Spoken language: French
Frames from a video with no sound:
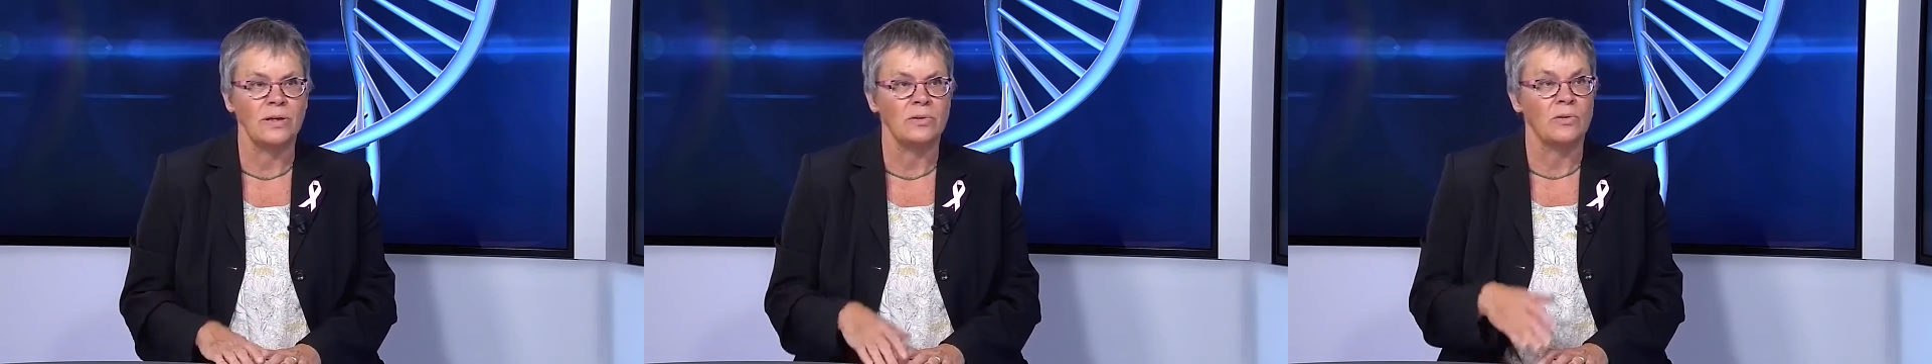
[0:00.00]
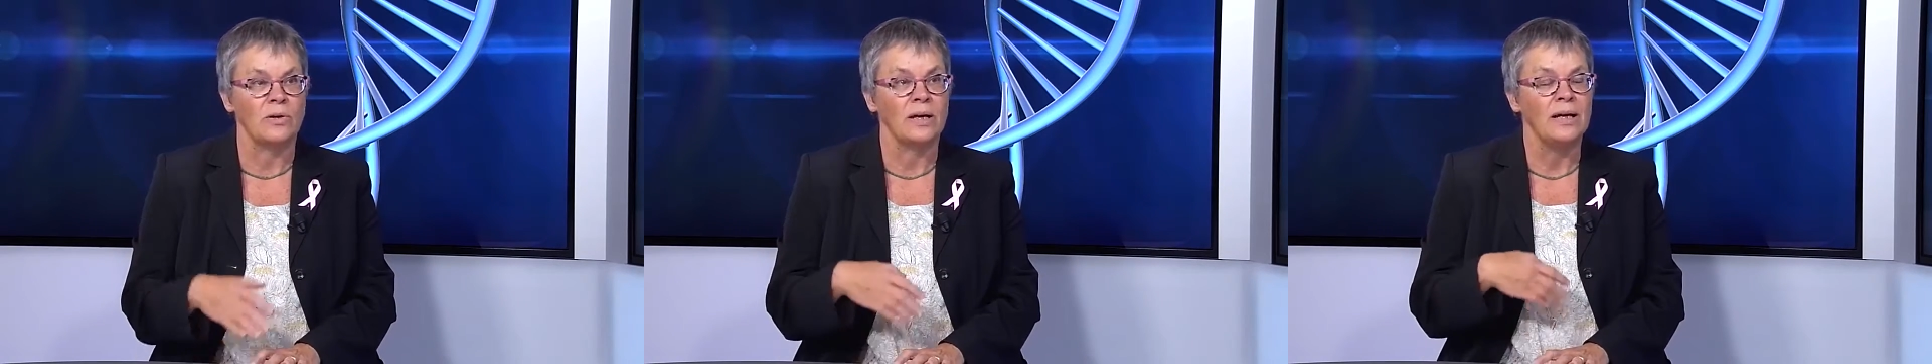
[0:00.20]
Et
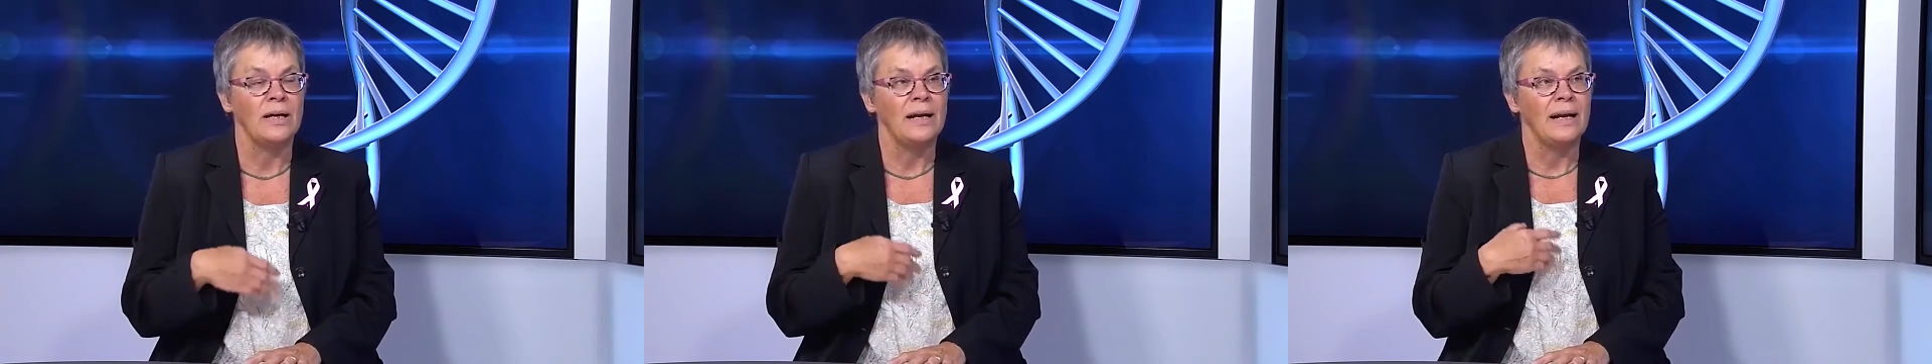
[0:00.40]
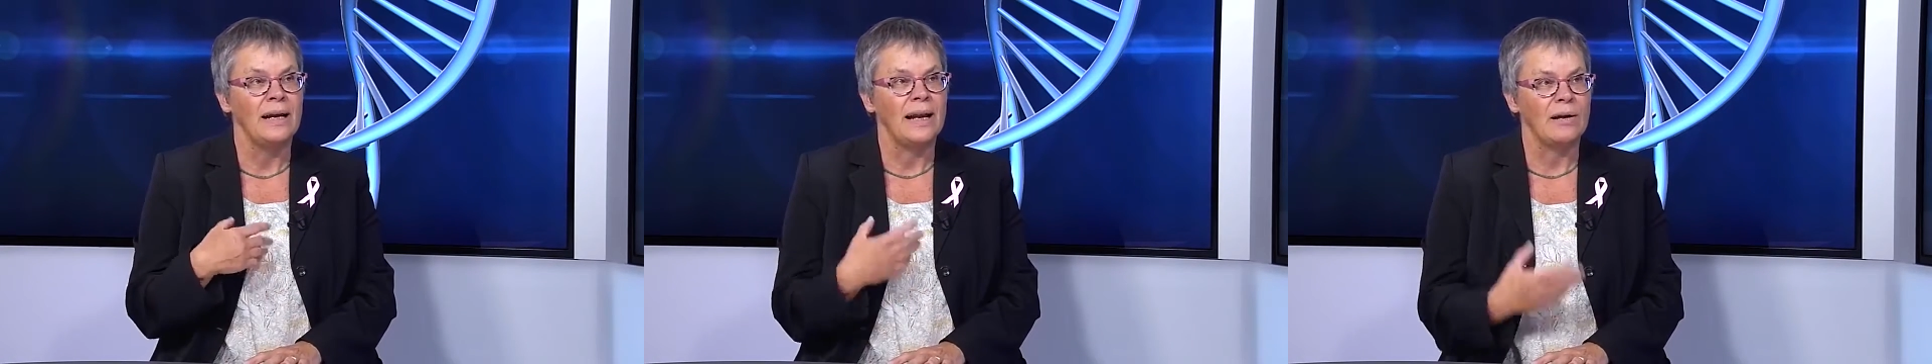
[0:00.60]
donc
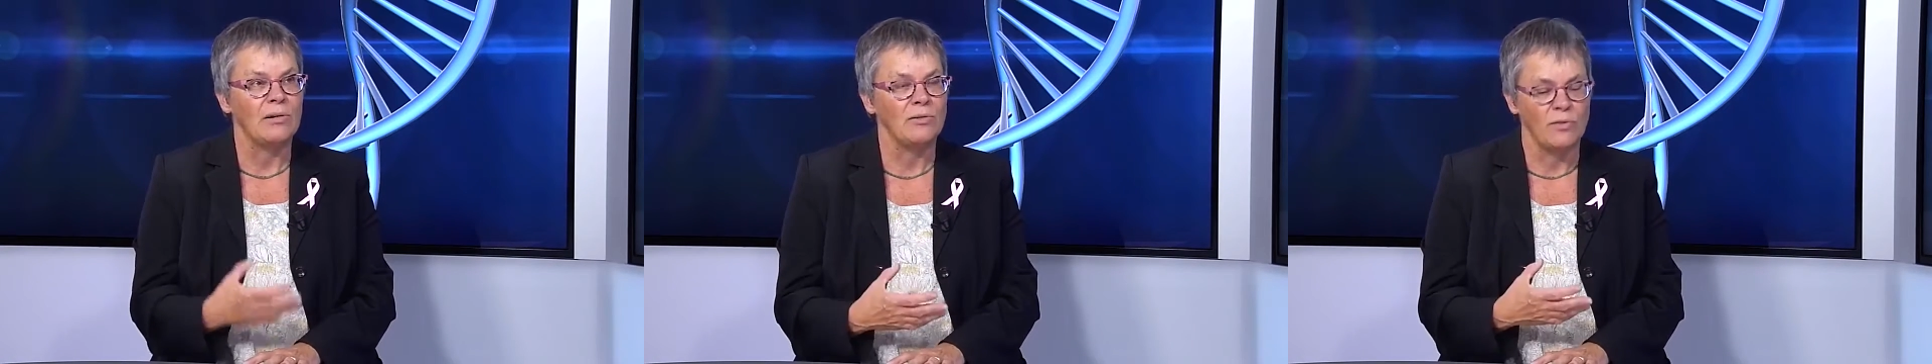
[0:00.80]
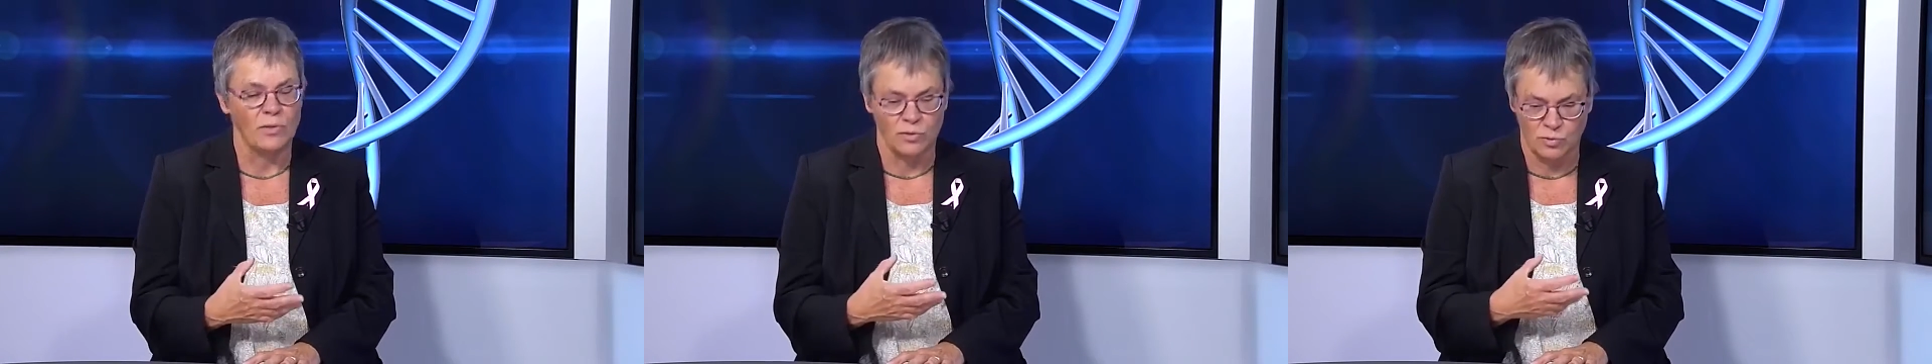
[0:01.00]
la
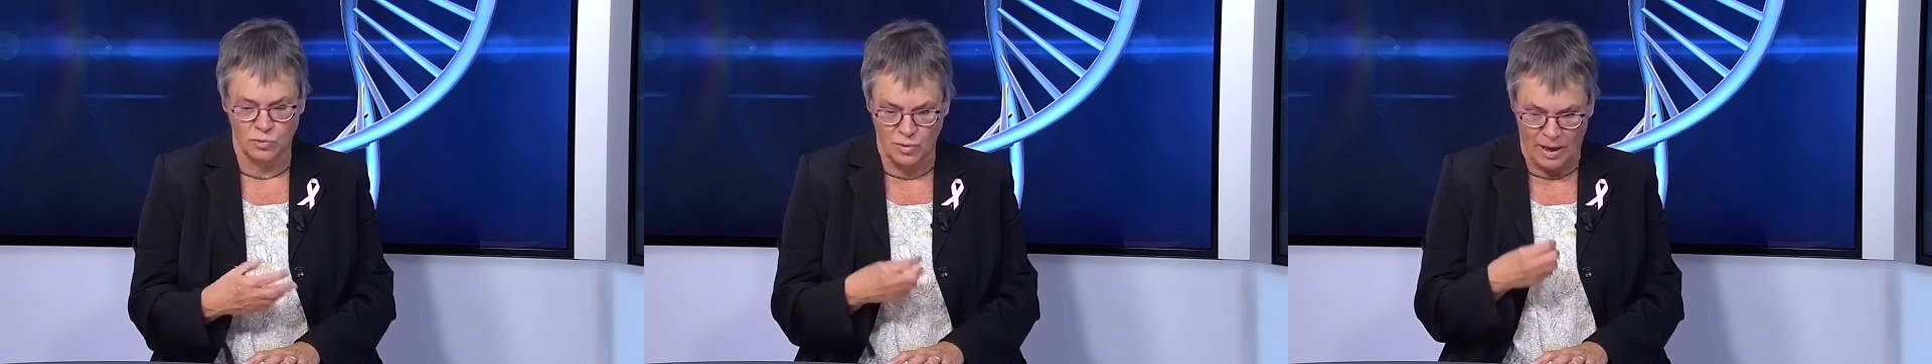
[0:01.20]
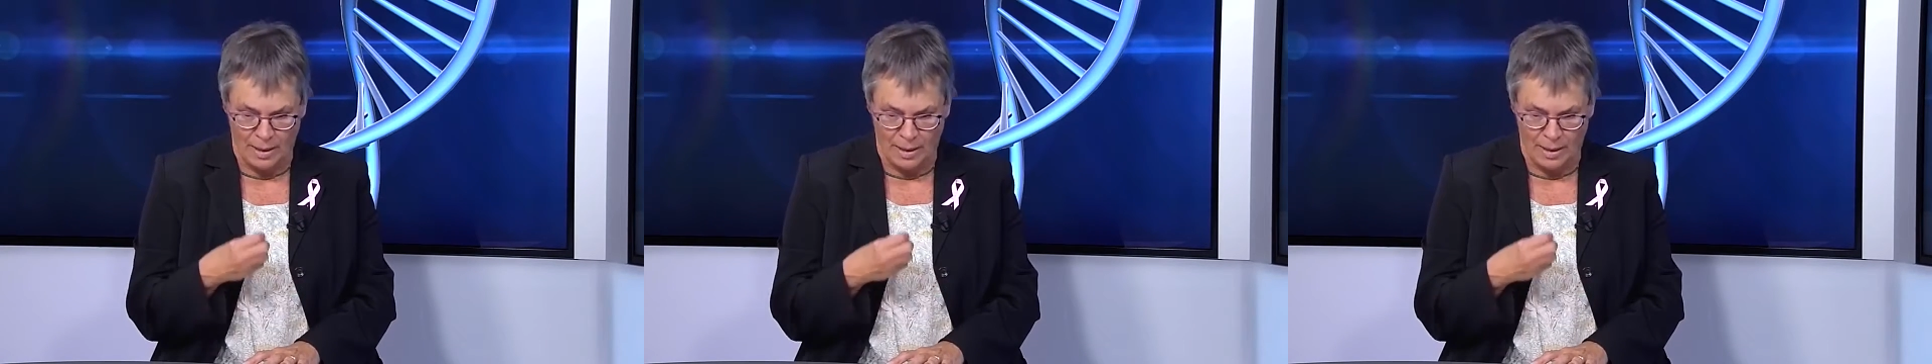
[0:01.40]
Convention